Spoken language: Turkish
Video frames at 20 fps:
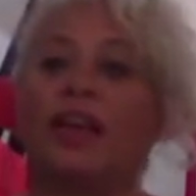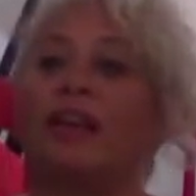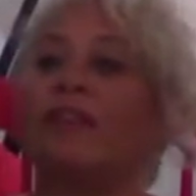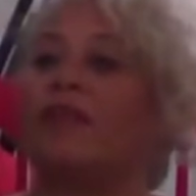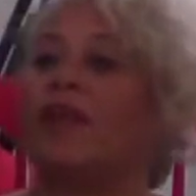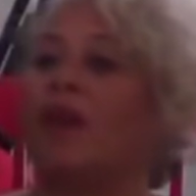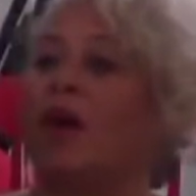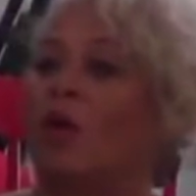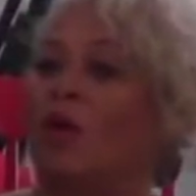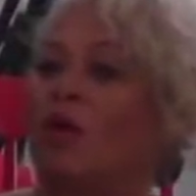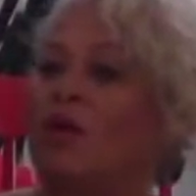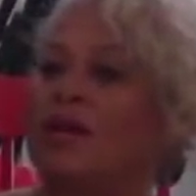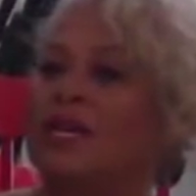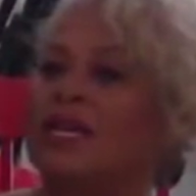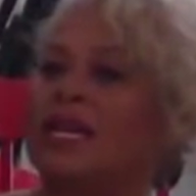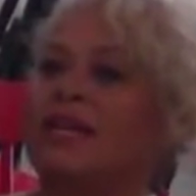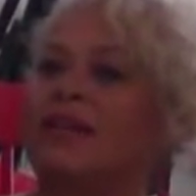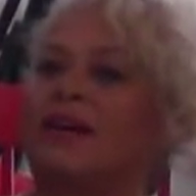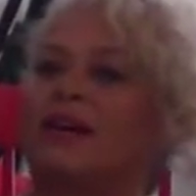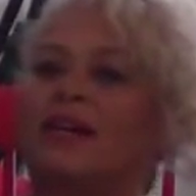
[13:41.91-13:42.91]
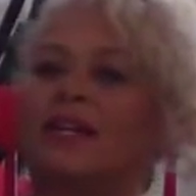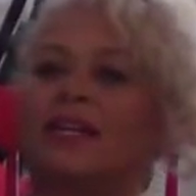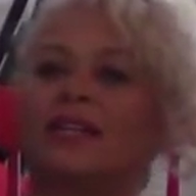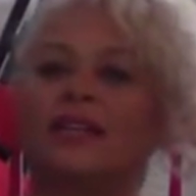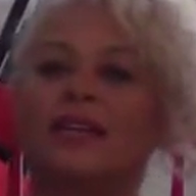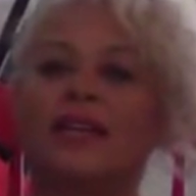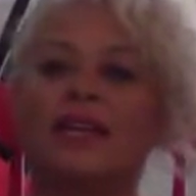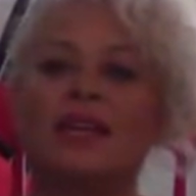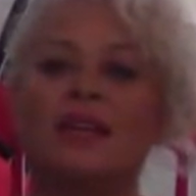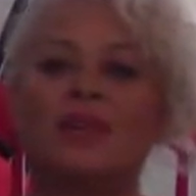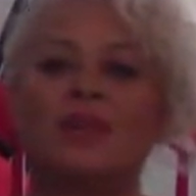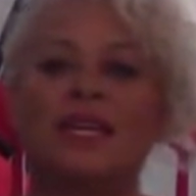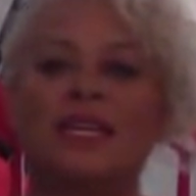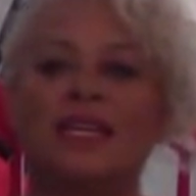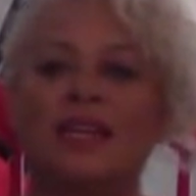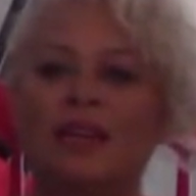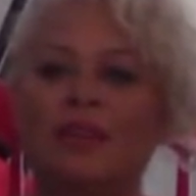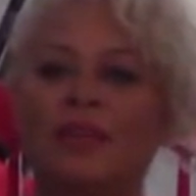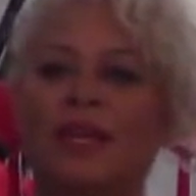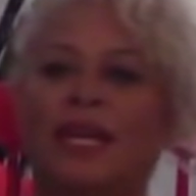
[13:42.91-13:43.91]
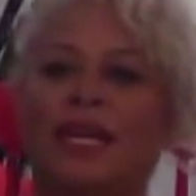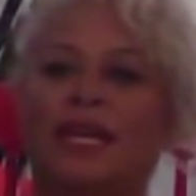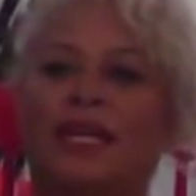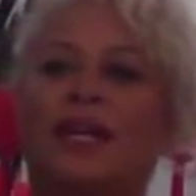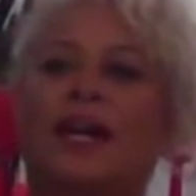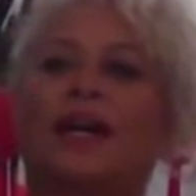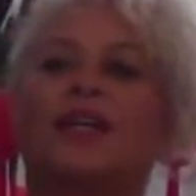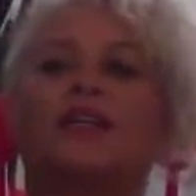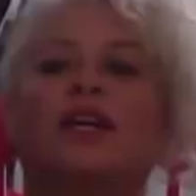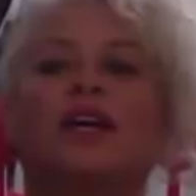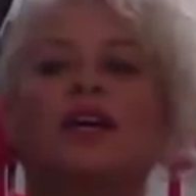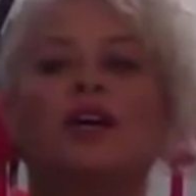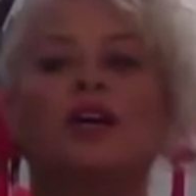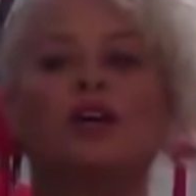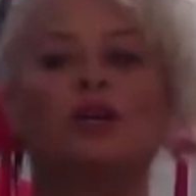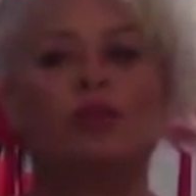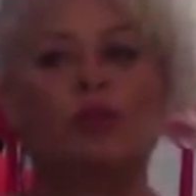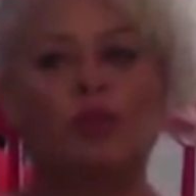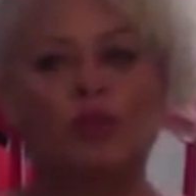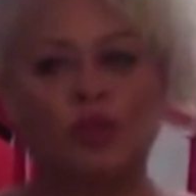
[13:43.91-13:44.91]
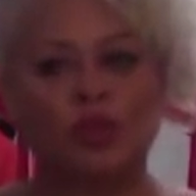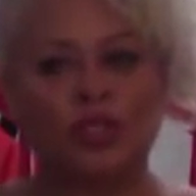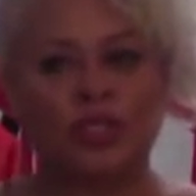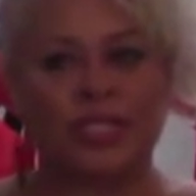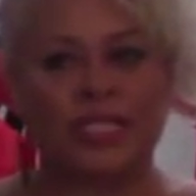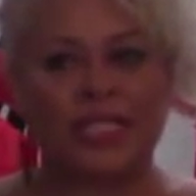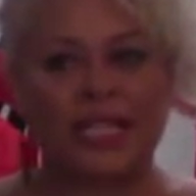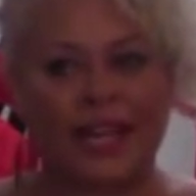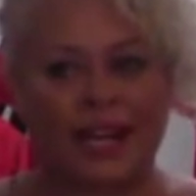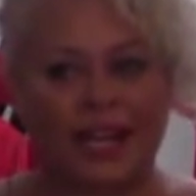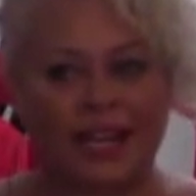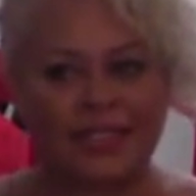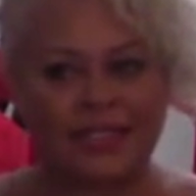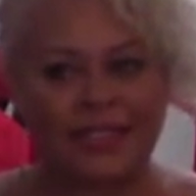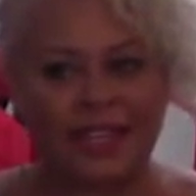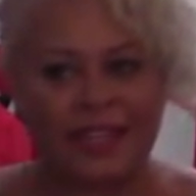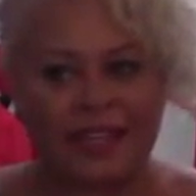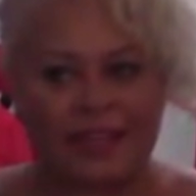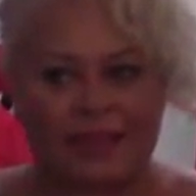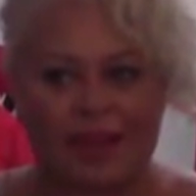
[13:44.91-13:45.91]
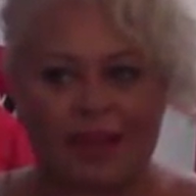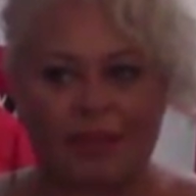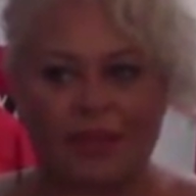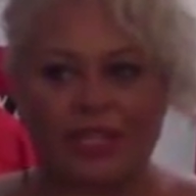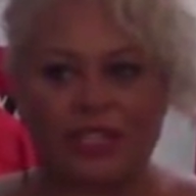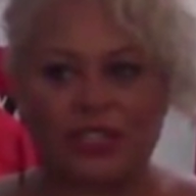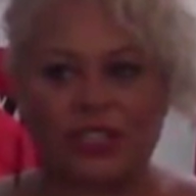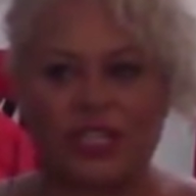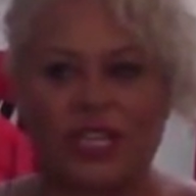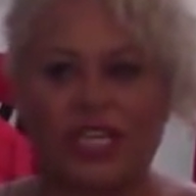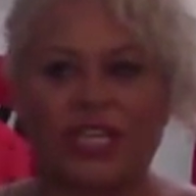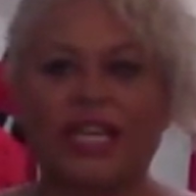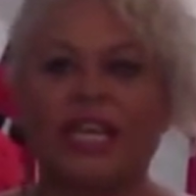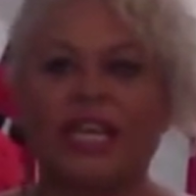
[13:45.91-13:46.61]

ve 17 Aralık 2020'ye kadar da bu burçta seyahatine devam edecek.